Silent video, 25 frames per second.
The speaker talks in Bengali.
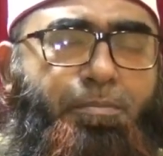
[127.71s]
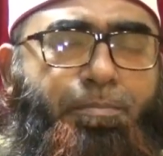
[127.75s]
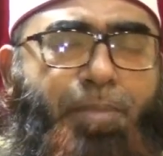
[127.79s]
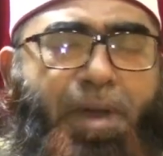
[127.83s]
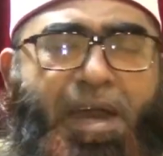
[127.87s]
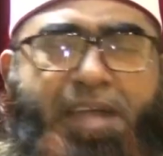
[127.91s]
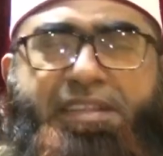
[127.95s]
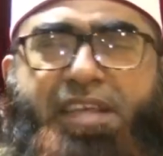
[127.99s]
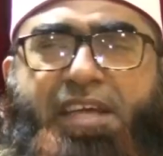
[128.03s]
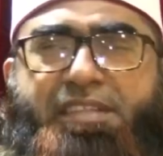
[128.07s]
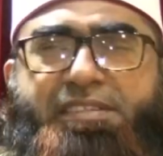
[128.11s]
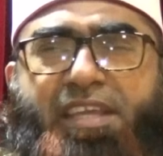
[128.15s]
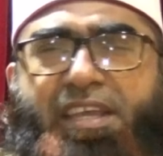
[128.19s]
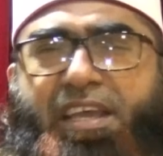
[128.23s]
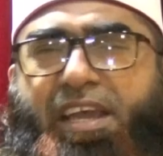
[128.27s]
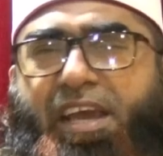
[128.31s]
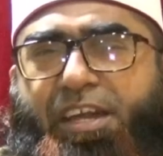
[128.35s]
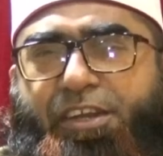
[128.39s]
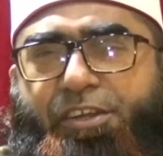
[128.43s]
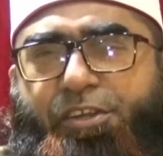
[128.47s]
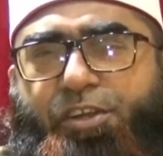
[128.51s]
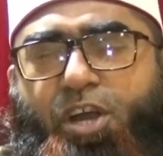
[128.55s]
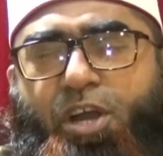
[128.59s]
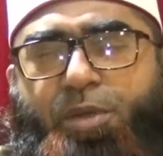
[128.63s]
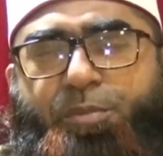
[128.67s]
বাধা
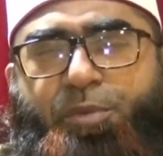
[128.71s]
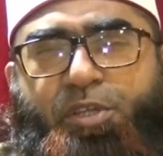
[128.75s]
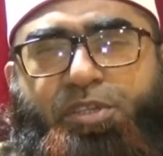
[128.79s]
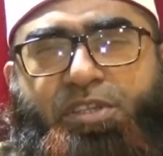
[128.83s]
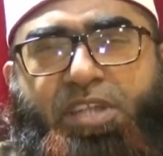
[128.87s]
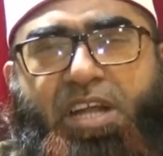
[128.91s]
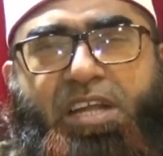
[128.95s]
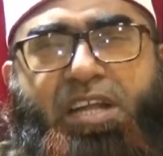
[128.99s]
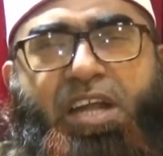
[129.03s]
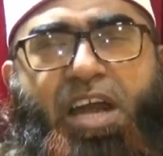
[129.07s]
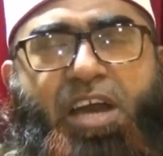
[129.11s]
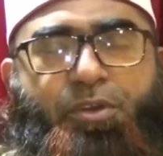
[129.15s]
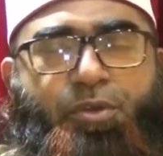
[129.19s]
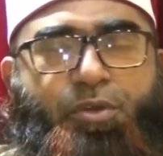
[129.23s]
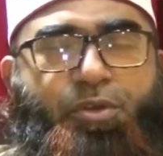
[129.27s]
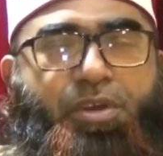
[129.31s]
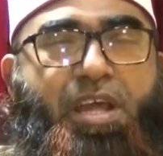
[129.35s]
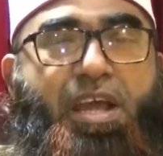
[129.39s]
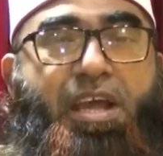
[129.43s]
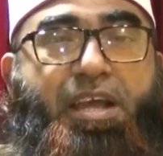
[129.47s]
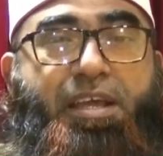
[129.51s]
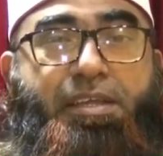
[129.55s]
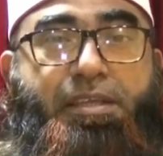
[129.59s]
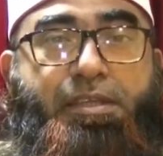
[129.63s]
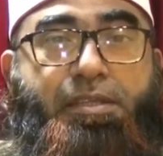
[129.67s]
দেওয়ার ক্ষমতা কারো
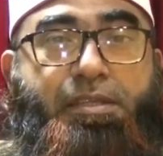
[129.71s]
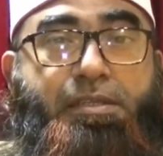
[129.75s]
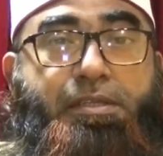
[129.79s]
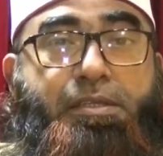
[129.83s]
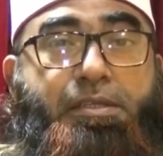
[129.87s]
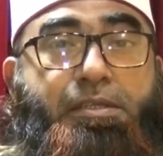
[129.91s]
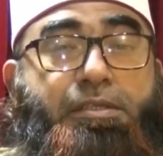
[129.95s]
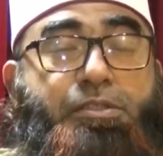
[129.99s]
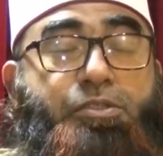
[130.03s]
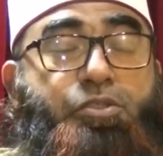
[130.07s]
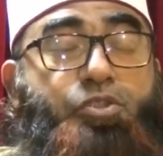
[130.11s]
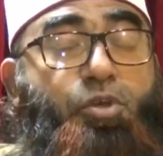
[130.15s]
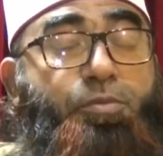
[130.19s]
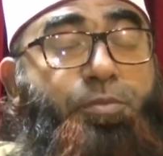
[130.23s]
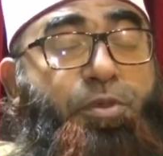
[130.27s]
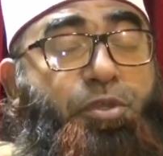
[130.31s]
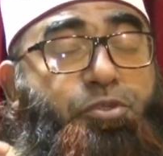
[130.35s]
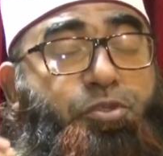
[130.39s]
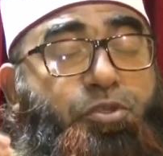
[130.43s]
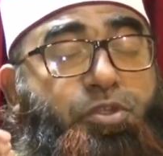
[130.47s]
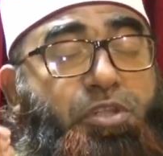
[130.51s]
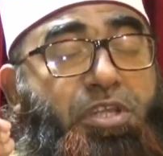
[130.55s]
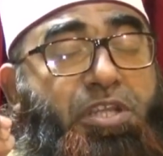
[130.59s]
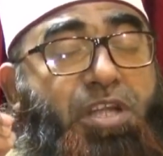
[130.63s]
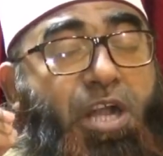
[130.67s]
নাই তুমি
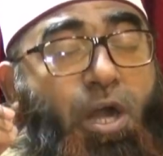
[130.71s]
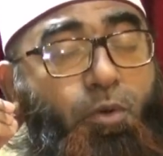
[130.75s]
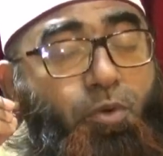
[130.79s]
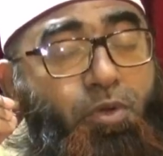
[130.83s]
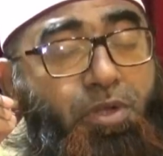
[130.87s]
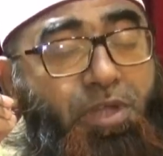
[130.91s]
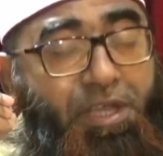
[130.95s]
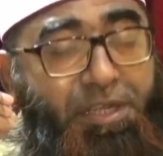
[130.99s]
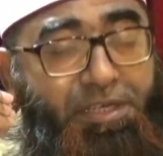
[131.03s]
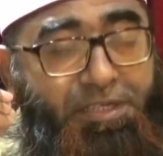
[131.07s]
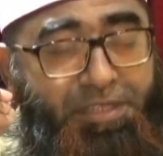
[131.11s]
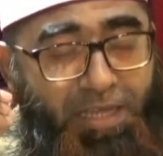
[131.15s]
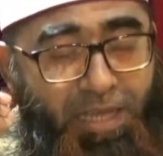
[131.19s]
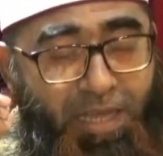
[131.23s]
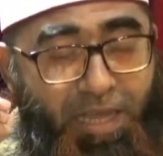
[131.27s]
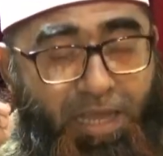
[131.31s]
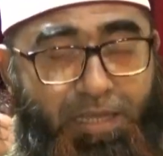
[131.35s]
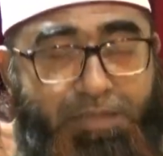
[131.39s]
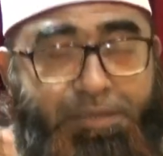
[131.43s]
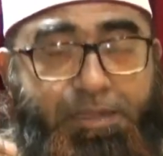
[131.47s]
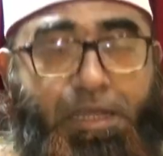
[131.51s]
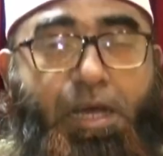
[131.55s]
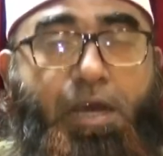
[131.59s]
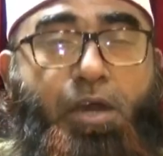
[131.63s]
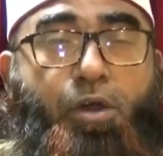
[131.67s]
যদি কাউকে না
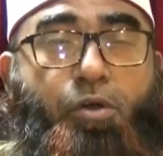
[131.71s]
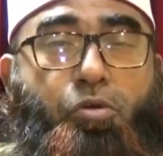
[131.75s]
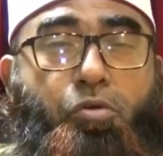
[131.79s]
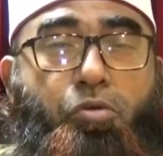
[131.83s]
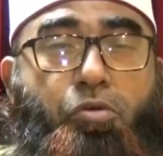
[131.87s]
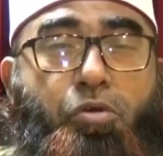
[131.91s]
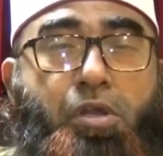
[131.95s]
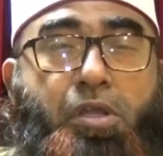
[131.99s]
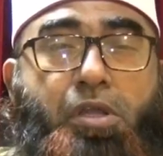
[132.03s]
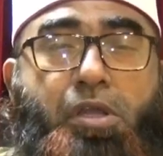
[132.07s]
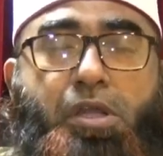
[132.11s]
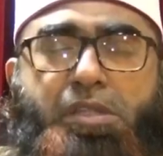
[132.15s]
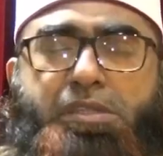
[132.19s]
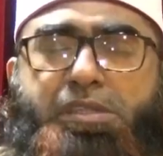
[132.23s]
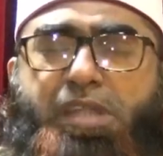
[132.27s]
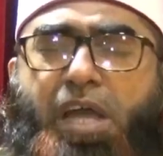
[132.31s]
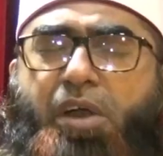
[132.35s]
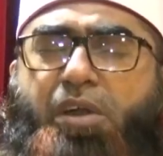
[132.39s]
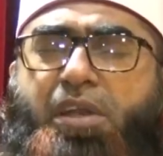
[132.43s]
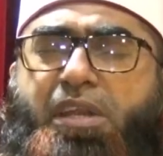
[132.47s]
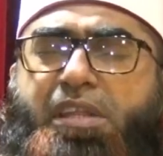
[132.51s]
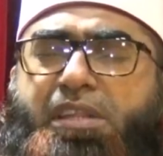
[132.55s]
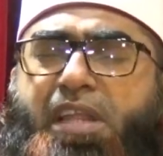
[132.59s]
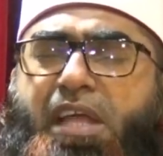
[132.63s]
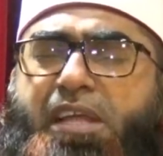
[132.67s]
দাও
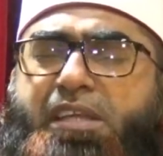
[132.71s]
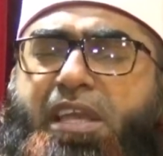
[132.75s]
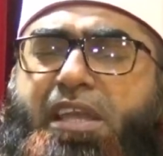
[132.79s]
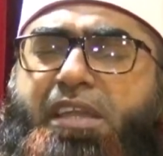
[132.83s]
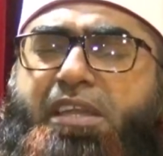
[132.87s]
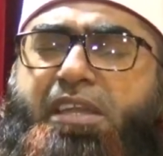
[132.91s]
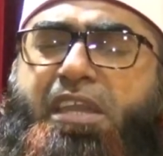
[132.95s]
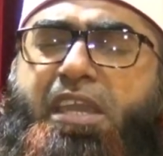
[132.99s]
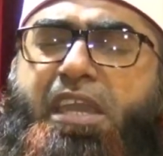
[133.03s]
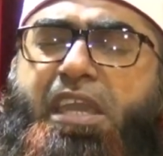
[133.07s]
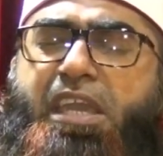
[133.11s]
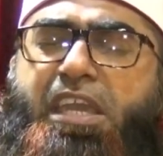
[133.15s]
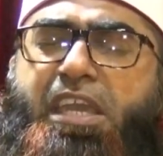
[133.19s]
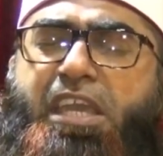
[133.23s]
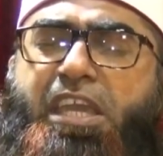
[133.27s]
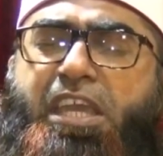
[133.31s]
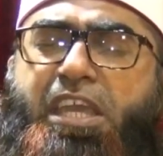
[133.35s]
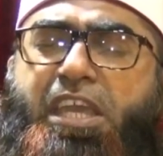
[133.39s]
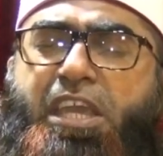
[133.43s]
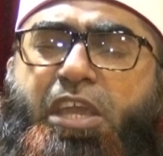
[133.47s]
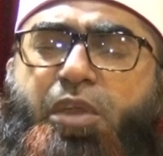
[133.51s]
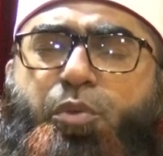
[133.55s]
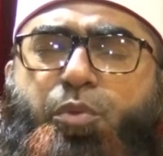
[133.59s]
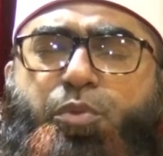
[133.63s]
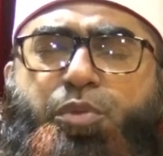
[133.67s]
তাহলে তাকে
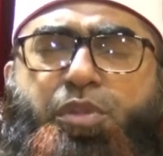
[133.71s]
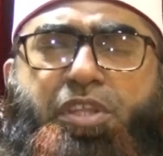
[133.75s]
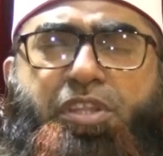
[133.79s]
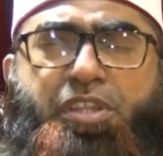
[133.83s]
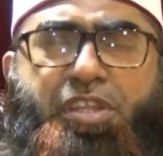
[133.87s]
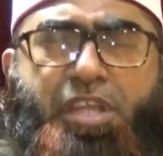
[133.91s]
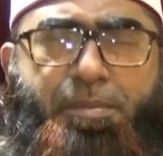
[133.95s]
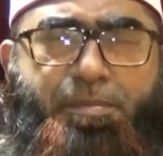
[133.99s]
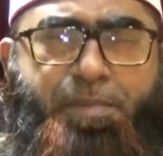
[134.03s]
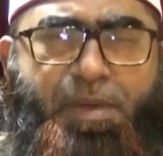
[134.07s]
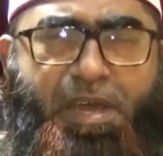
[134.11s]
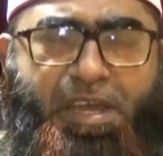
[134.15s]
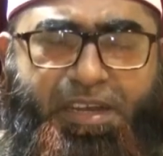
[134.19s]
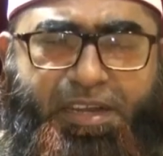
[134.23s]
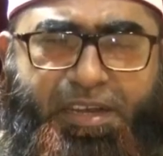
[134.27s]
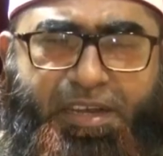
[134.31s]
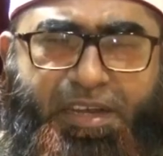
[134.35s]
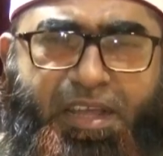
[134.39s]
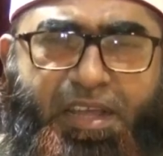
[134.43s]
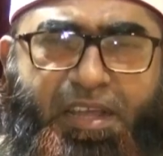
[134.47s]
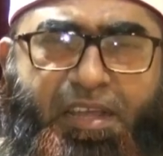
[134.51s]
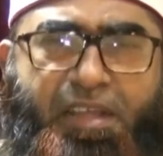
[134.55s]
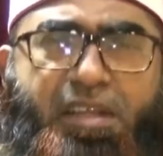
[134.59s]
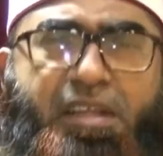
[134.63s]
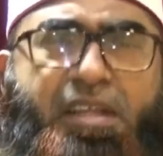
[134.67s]
কেউ দিতে পারে
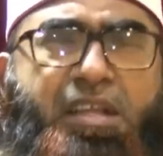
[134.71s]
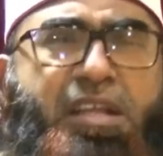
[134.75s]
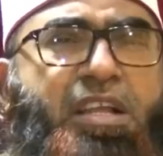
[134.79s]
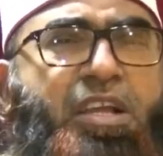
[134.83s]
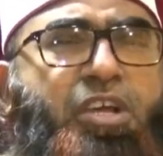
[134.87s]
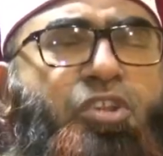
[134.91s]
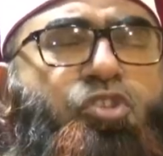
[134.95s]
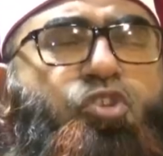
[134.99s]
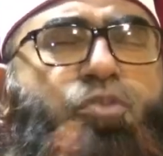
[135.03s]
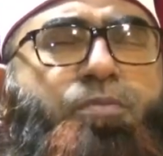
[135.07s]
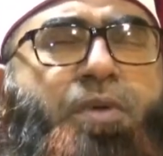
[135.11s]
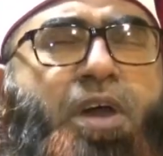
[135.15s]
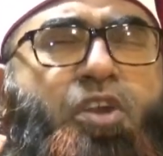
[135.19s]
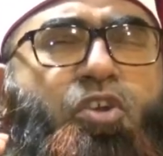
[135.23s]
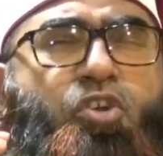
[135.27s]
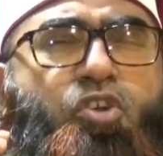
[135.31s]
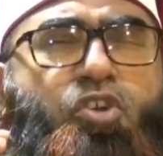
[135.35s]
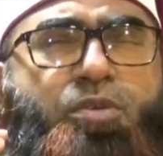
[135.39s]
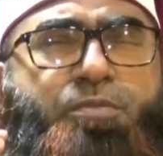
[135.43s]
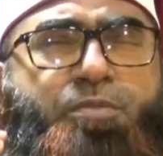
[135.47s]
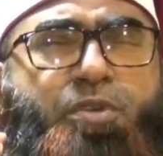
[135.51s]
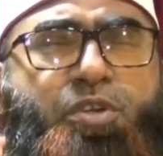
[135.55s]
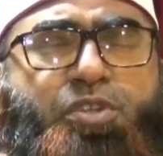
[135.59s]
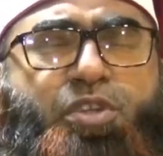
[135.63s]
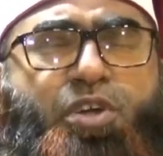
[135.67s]
না তোমার
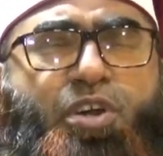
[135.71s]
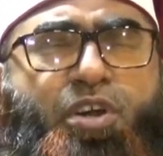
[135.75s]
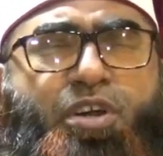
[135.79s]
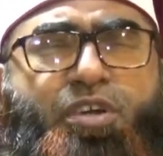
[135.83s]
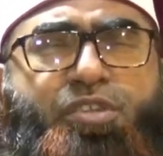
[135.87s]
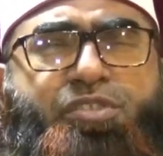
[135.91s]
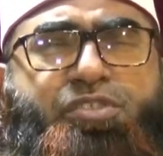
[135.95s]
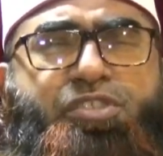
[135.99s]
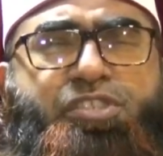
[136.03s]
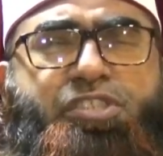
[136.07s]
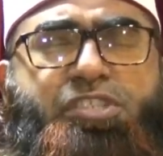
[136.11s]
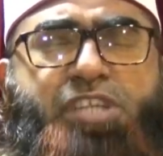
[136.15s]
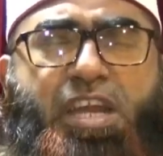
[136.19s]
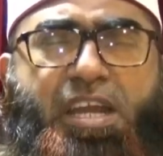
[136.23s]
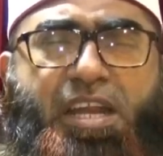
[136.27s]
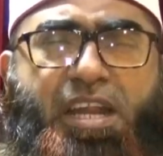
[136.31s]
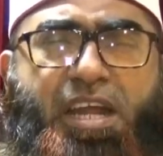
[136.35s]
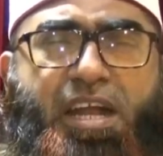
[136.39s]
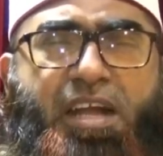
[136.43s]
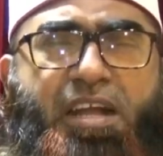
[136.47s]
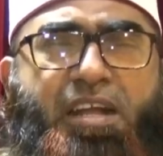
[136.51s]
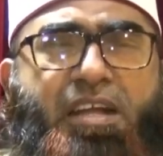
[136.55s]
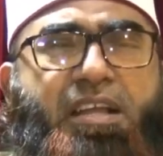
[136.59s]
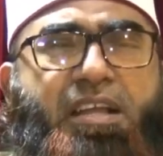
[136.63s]
অনুমোদন ছাড়া